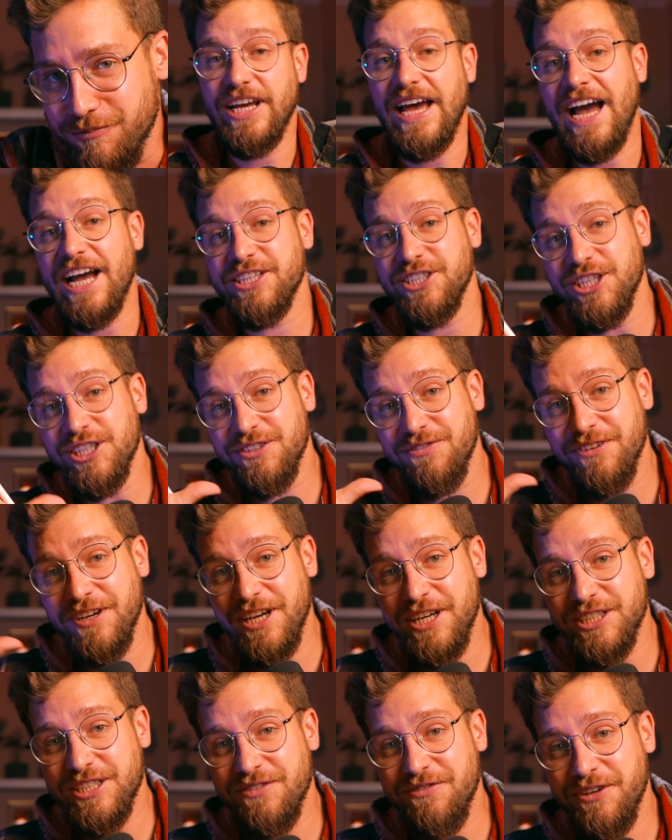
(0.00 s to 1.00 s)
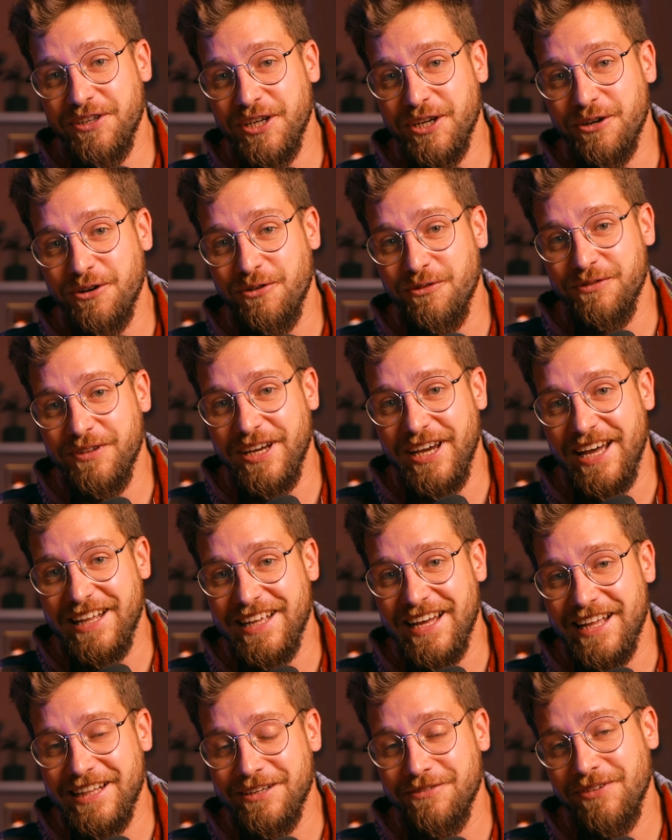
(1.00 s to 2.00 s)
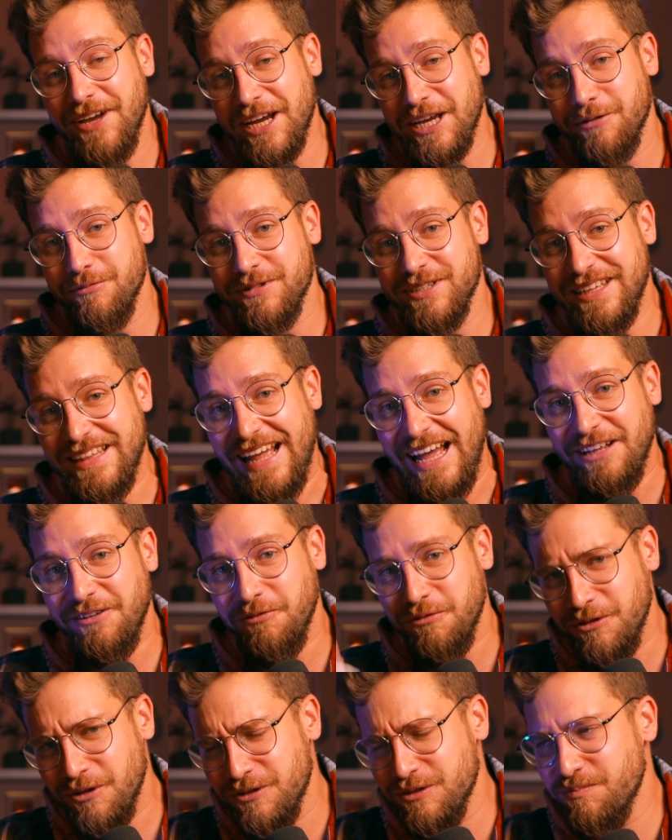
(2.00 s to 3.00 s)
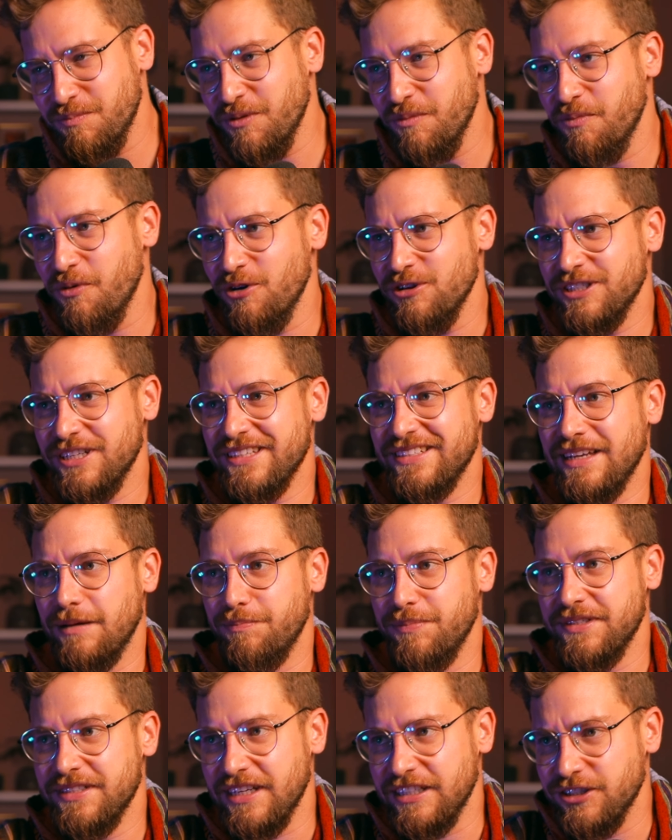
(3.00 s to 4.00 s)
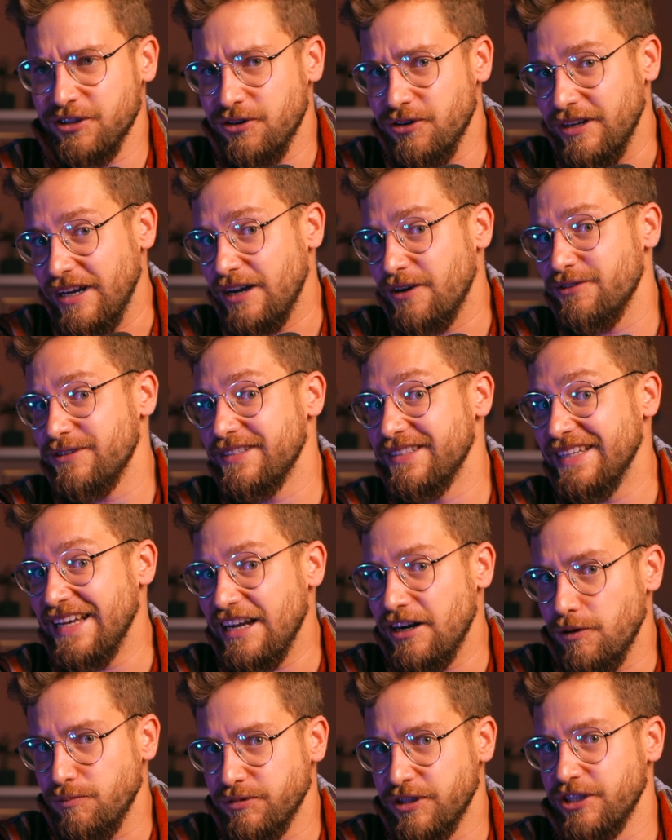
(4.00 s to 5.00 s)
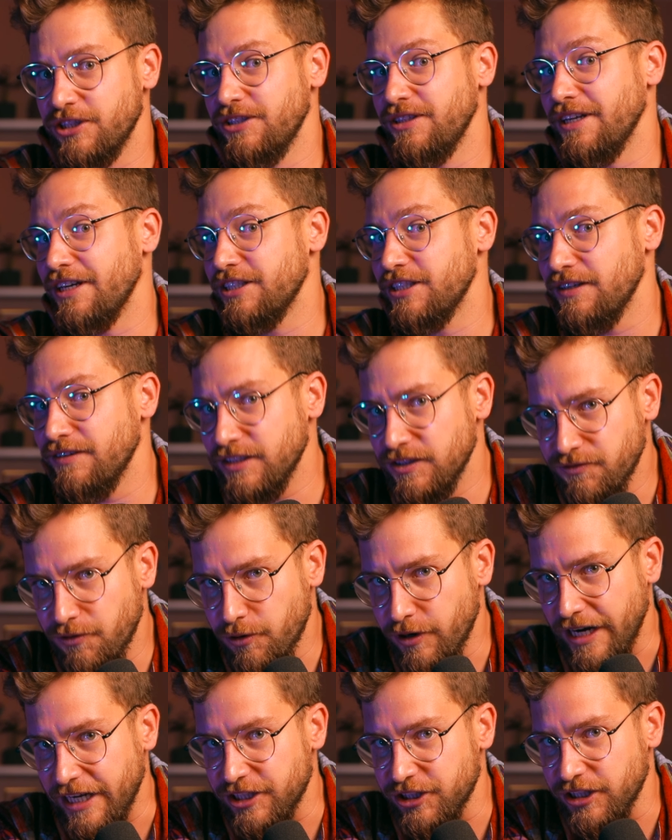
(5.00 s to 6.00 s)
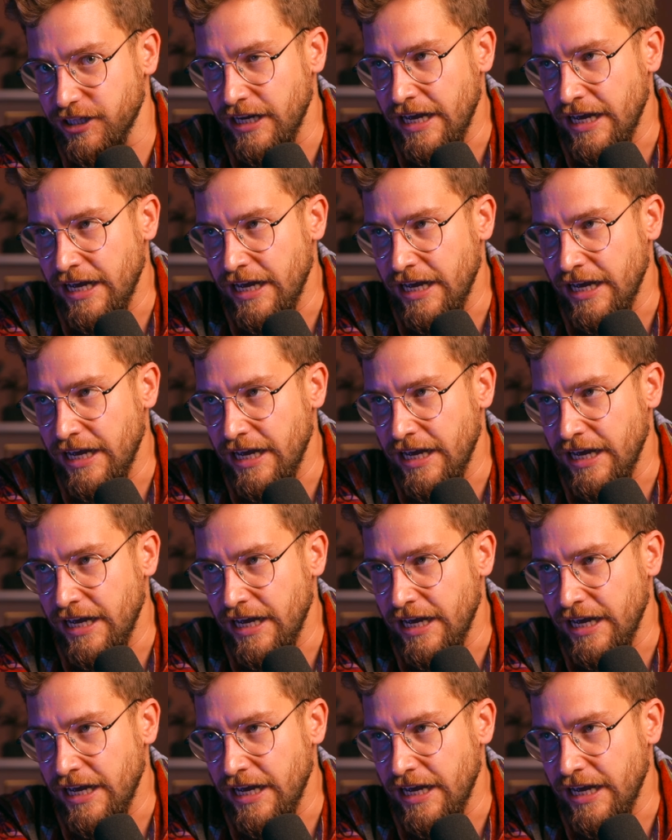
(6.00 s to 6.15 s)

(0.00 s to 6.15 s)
Że jak gdzieś wyjdzie wynik równy 1 w jakimś zadaniu, to spróbujcie zapisać go jako 0,9 w okresie.